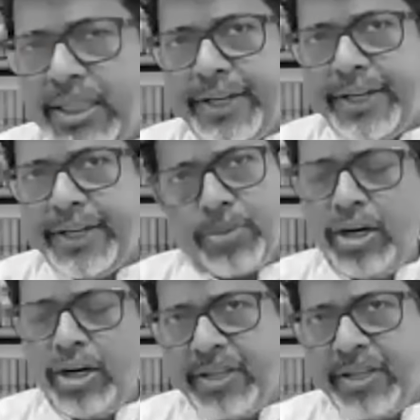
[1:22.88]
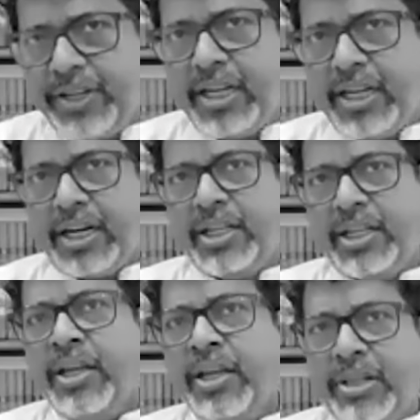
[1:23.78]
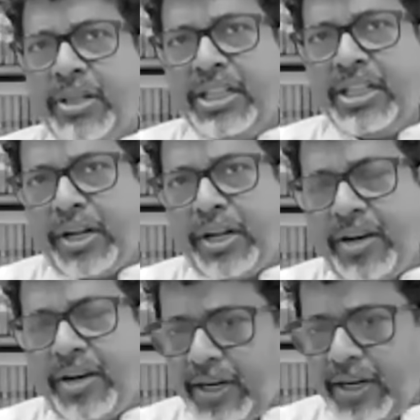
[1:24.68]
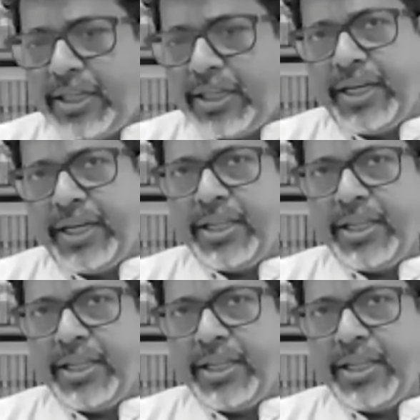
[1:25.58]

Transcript: நாங்களும் இந்த விடயங்களை கடந்த பதினைந்து வருடமாக வடகிழக்கு தாயகத்திலே